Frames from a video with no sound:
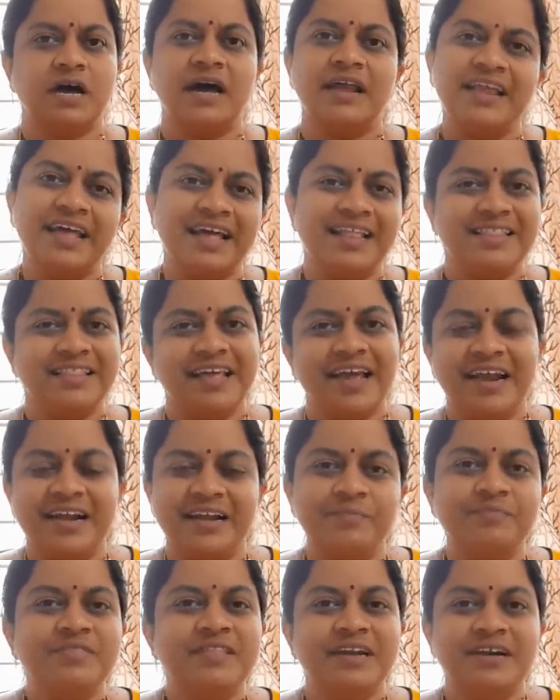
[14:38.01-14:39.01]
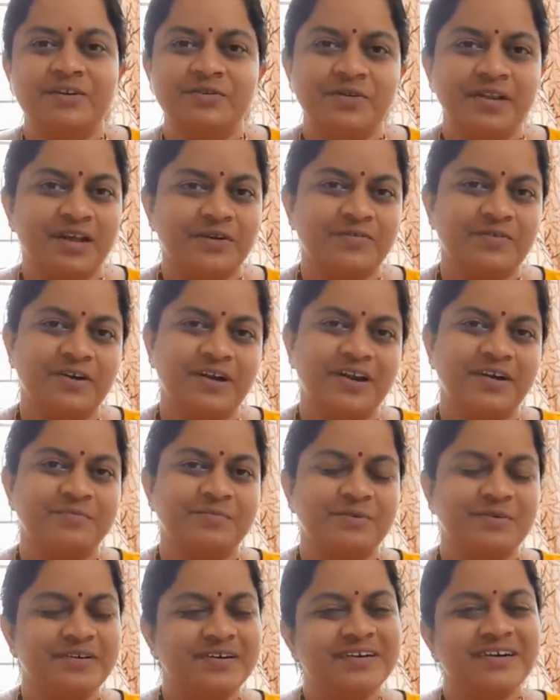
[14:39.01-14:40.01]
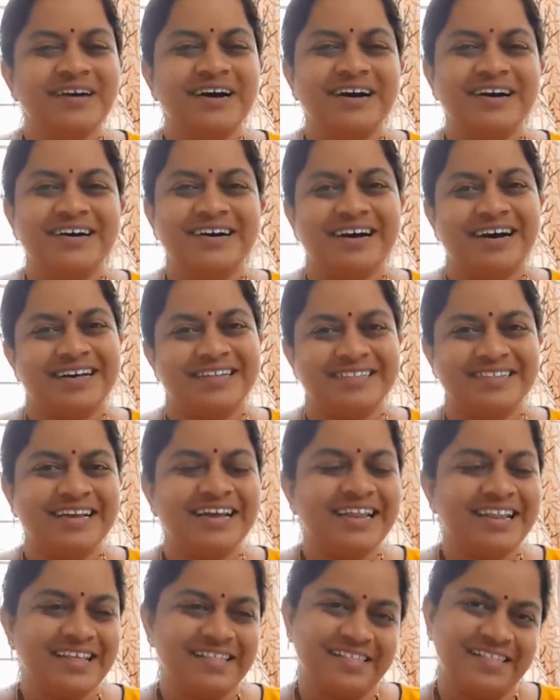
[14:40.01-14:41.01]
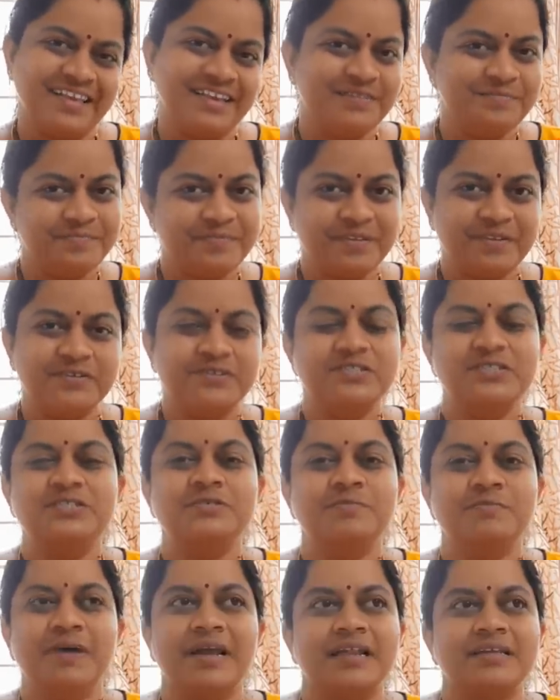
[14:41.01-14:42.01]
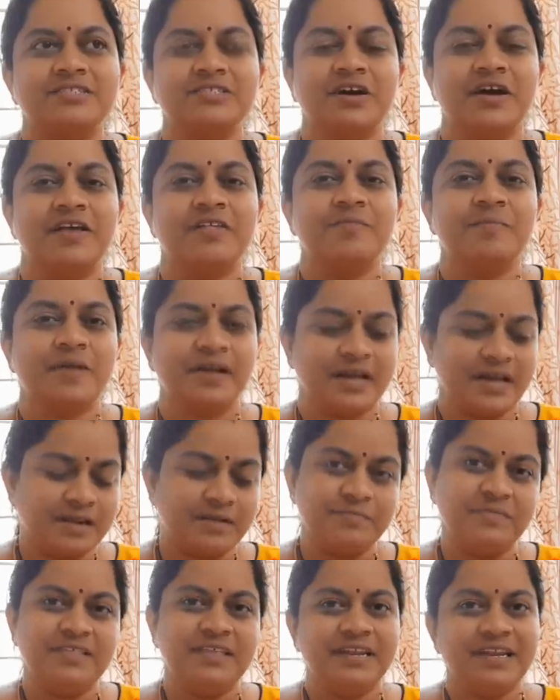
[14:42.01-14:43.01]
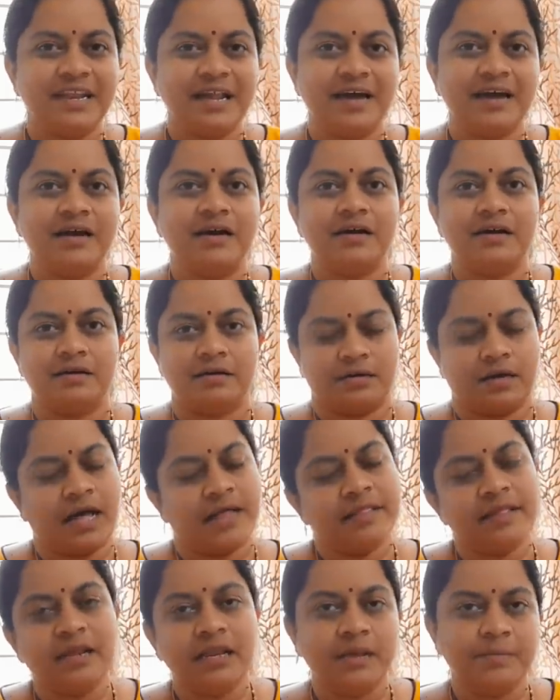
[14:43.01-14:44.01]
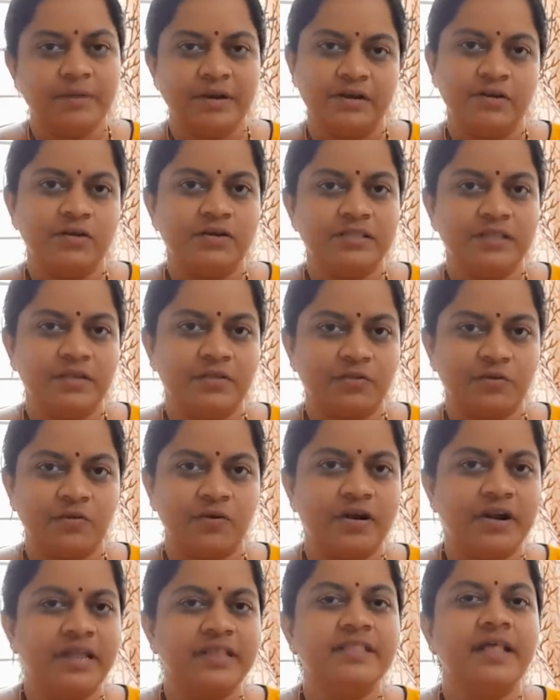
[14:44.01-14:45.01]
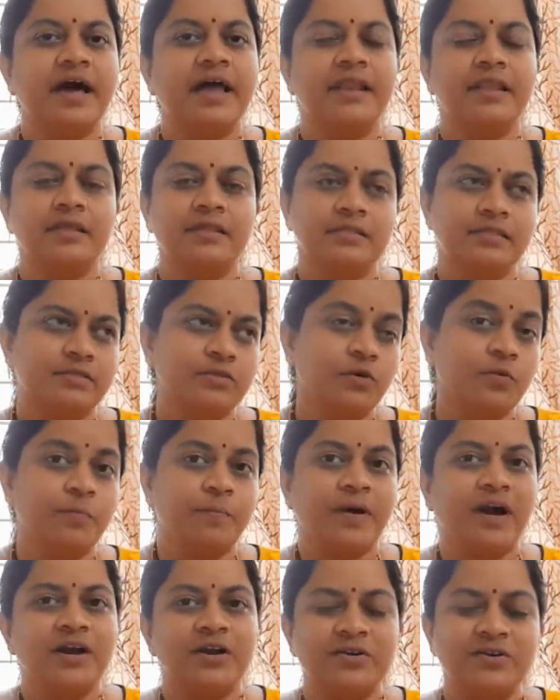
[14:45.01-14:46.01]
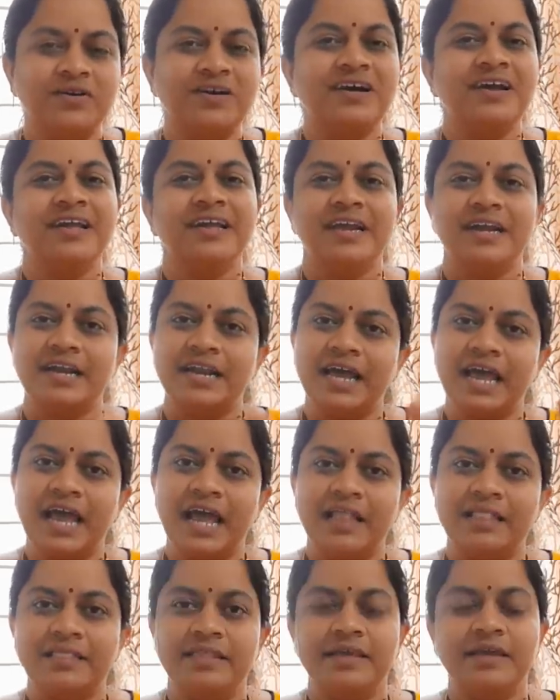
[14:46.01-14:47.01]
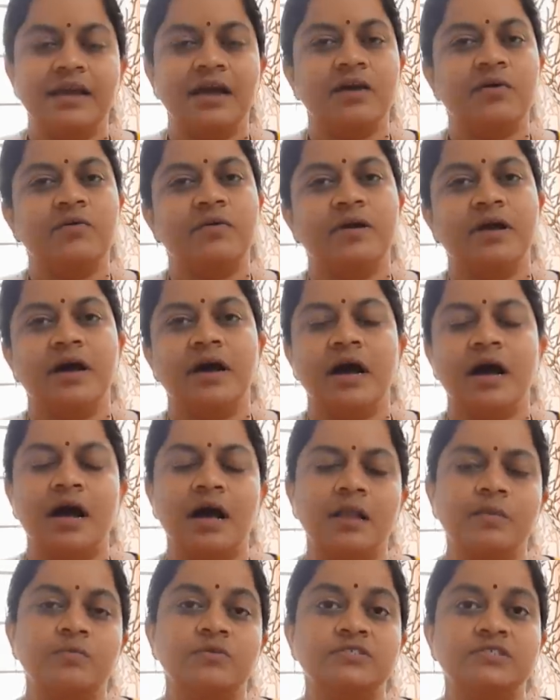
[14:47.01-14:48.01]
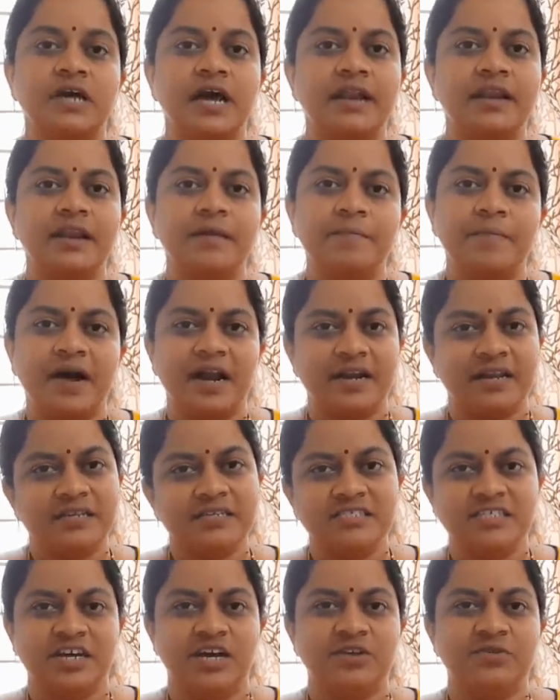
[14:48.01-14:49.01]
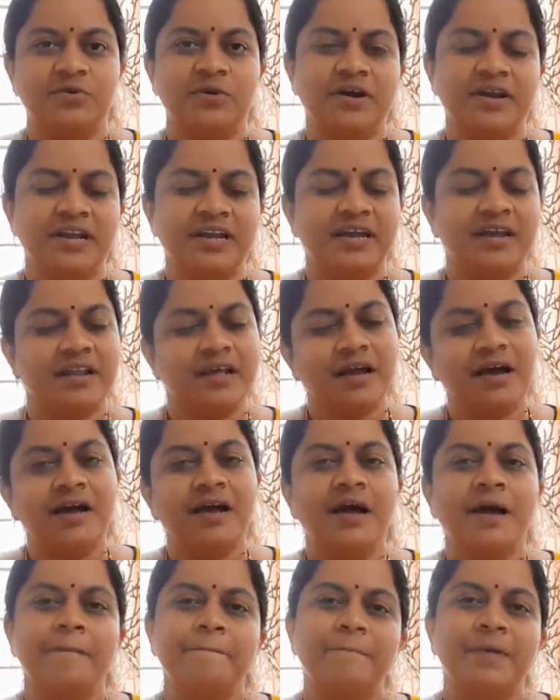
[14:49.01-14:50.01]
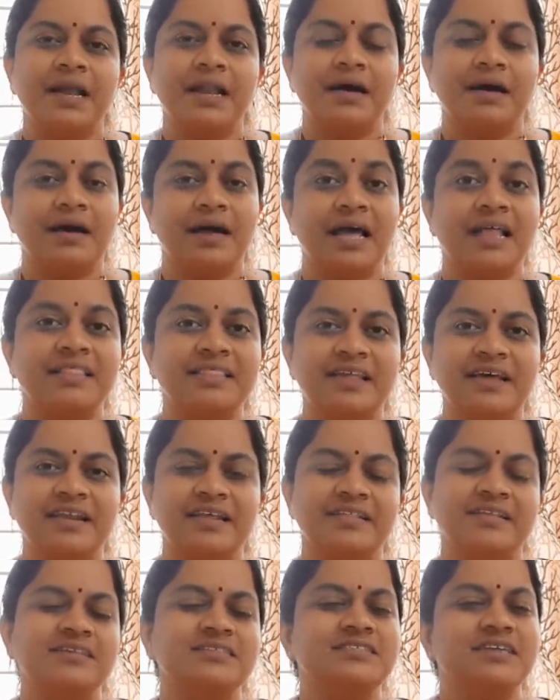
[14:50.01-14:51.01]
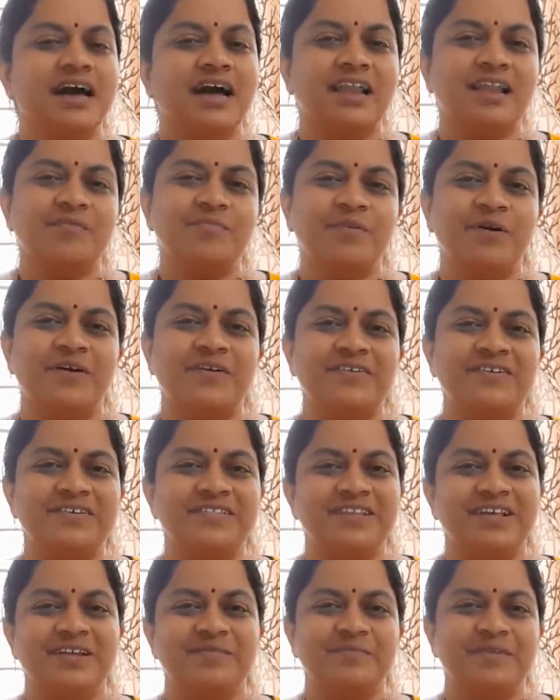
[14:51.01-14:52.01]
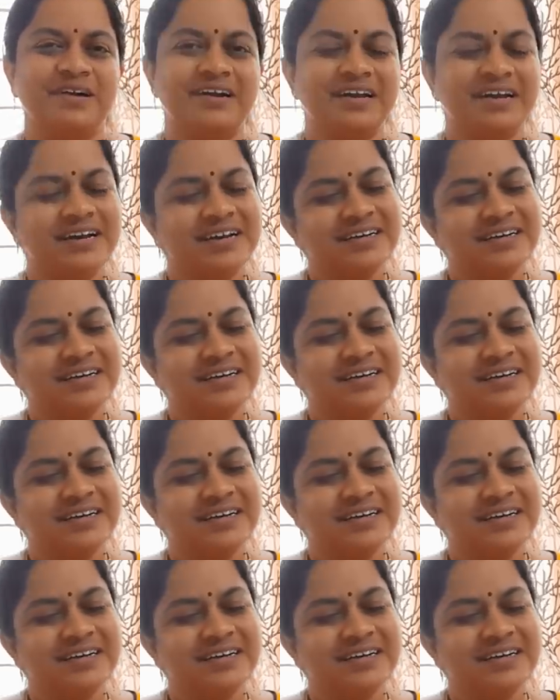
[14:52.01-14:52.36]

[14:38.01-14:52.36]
అన్హెల్దీ ఐటెం తింటూనే ఉంటాము అందుకనేసి కొంచెం మన చాయిస్ ప్రకారం తిన్నా అది లిమిట్లో తీసుకోండి దానితో పాటు ఇట్లా హెల్తీగా కూడా ఆల్మోస్ట్ అన్ని పాటించారు అంటే కనుక మన హెల్త్ అనేది చాలా బాగుంటుంది అనమాట